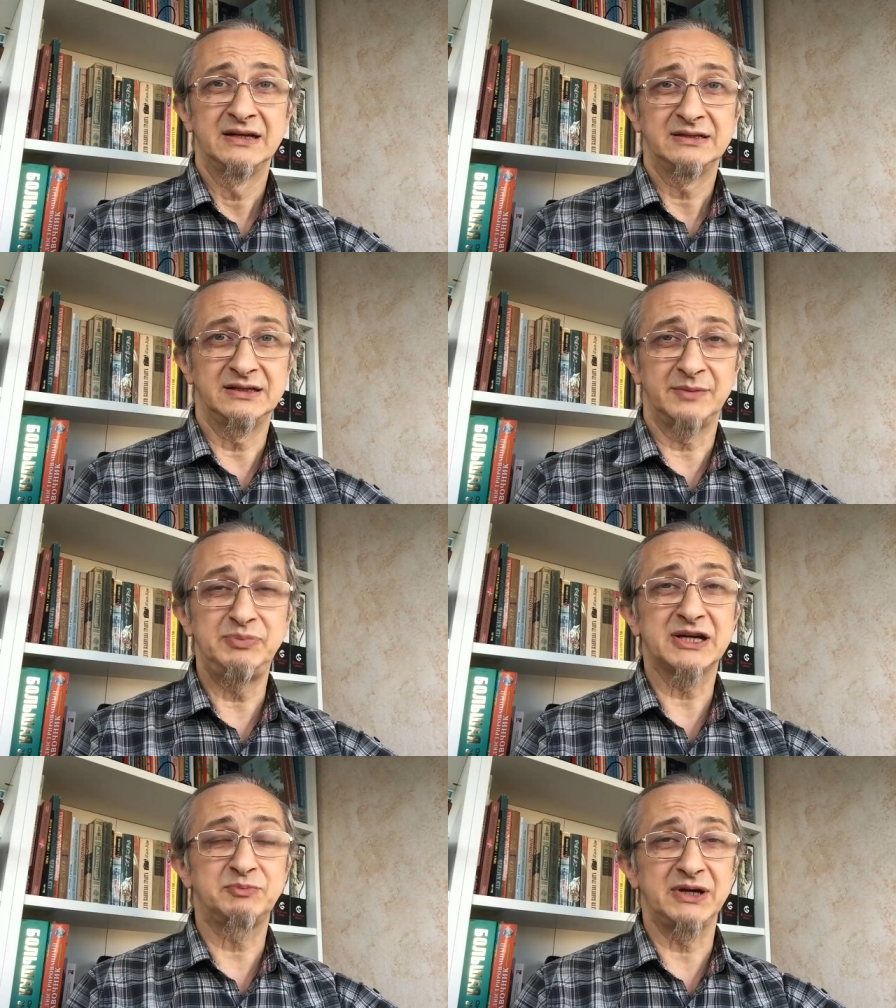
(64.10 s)

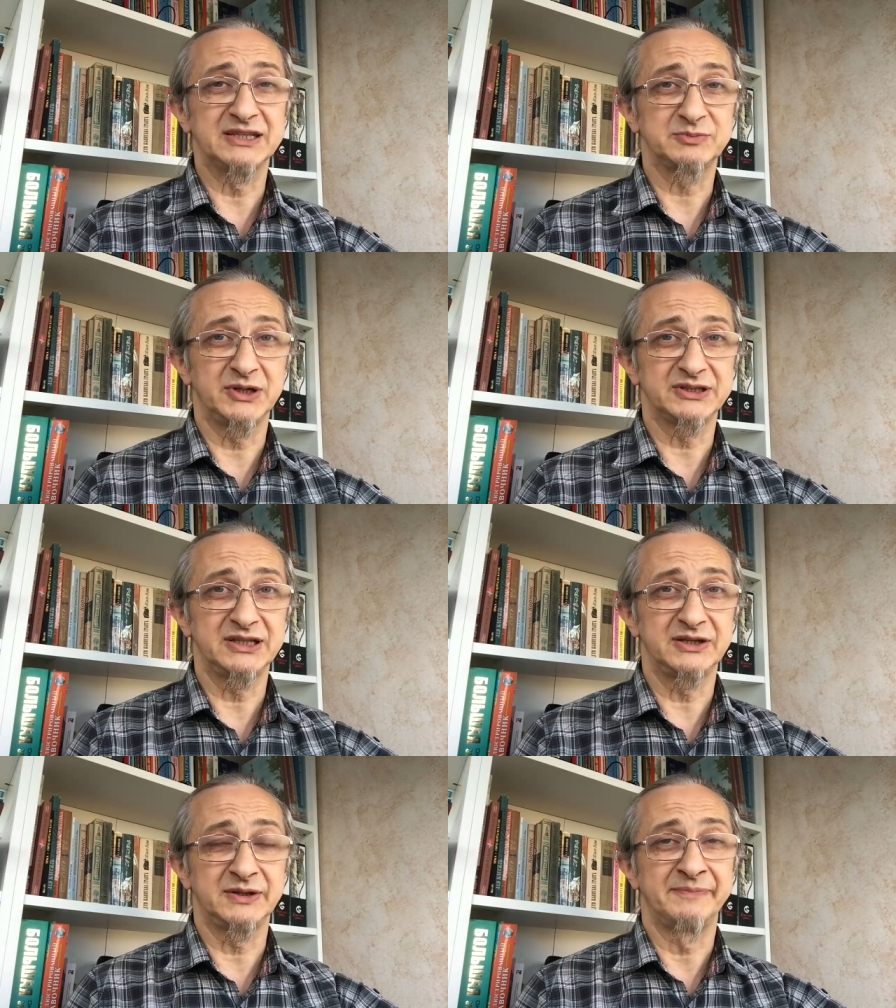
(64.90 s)
ОПЕК
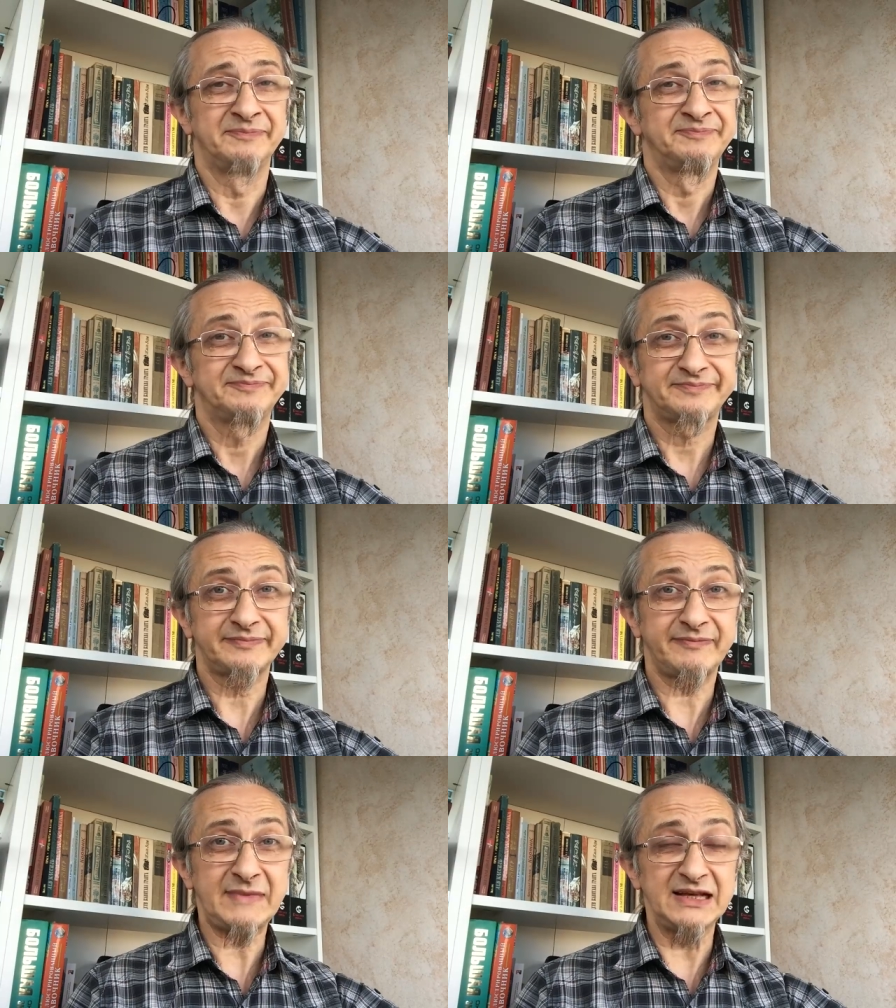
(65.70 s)
пересмотрела
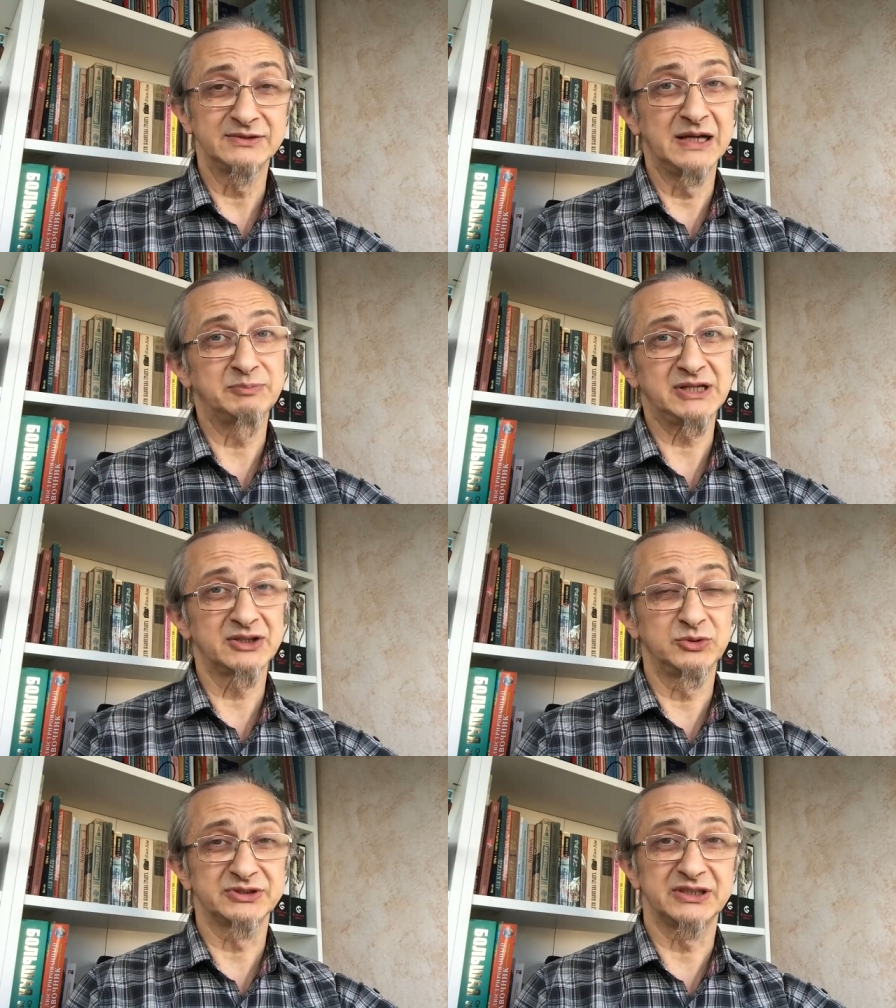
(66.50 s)
свои
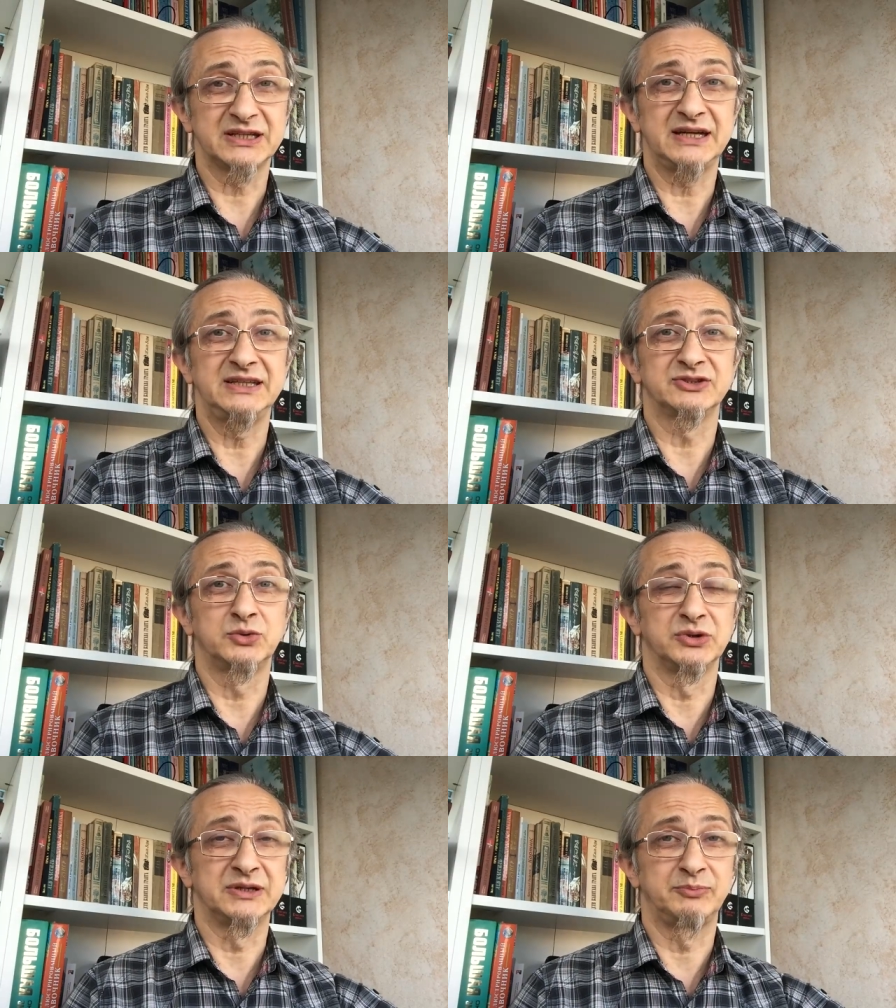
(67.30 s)
прогнозы на конец
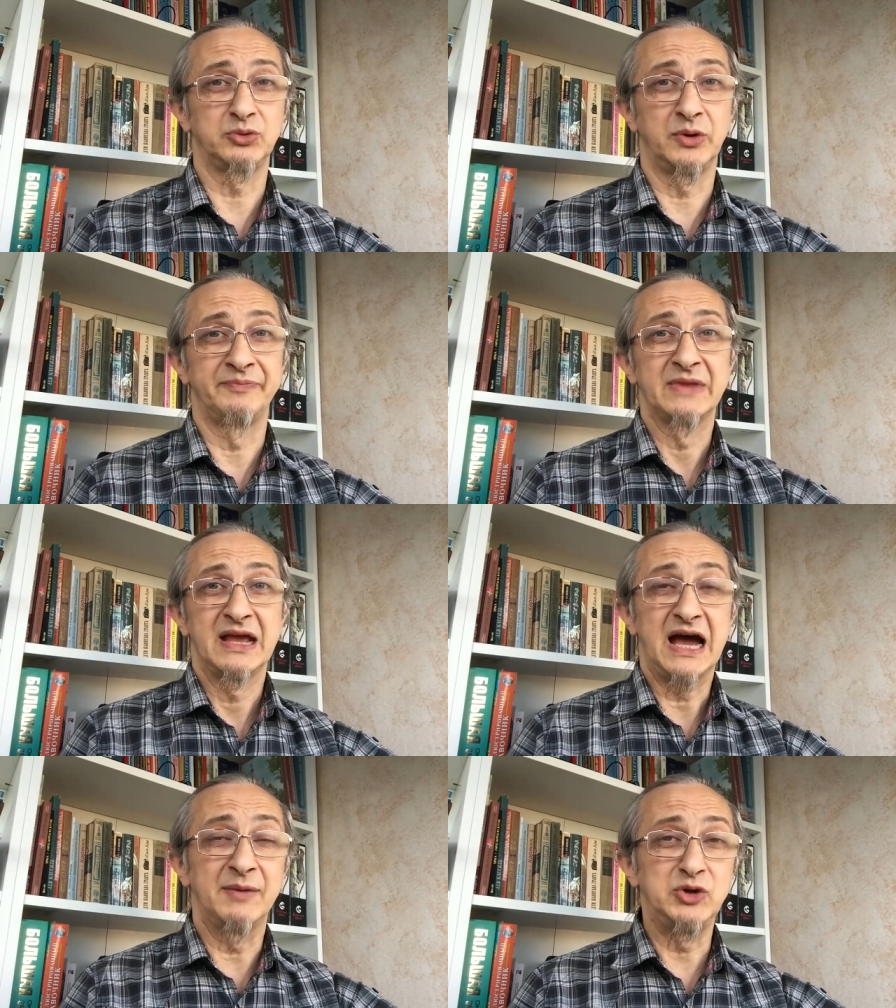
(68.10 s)
года по
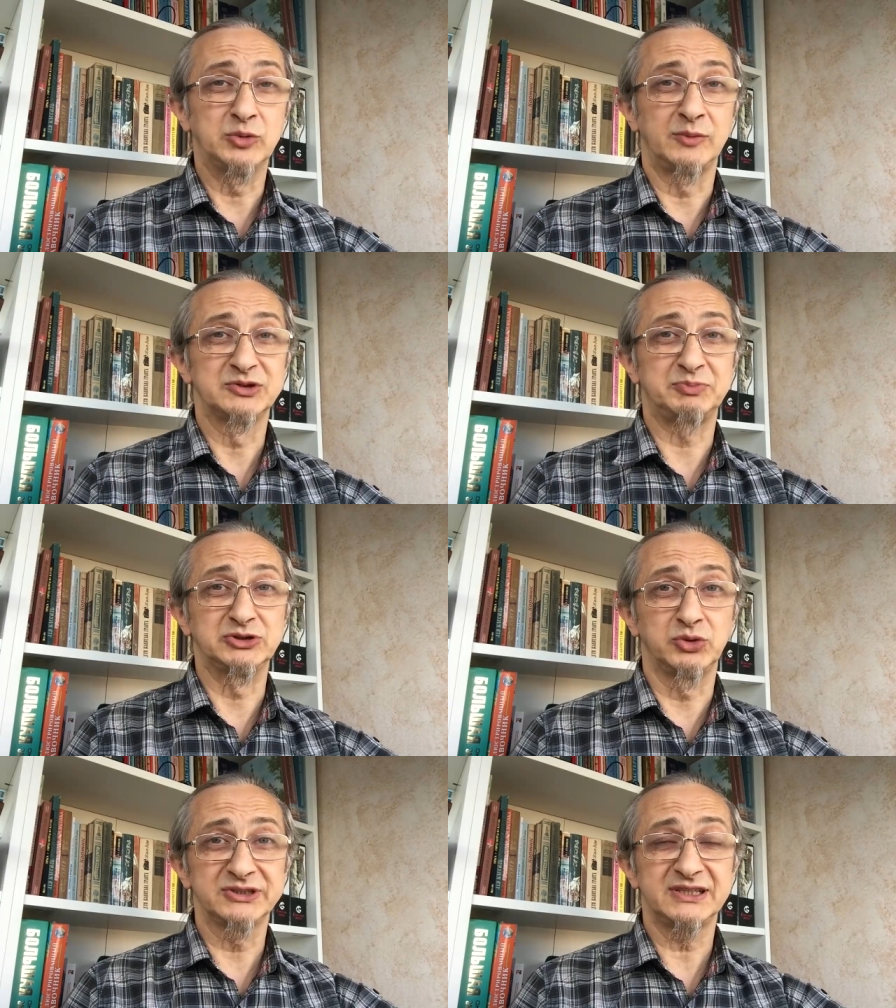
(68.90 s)
объемам
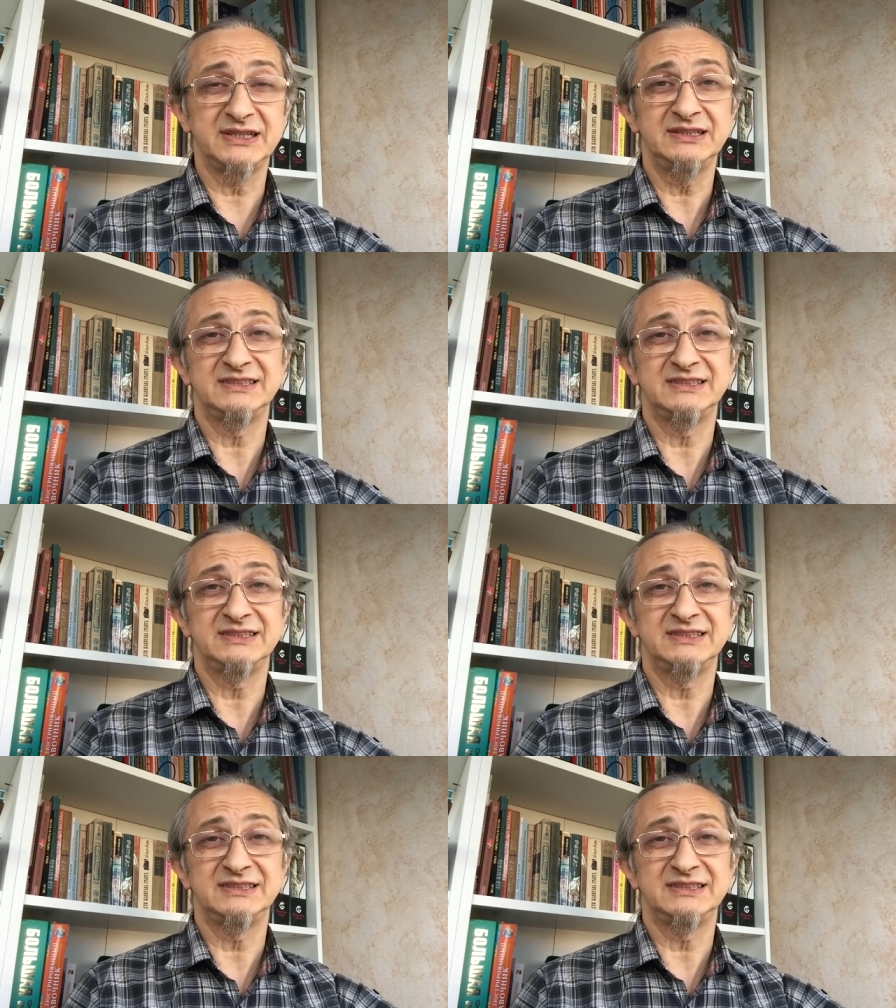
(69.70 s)
спроса,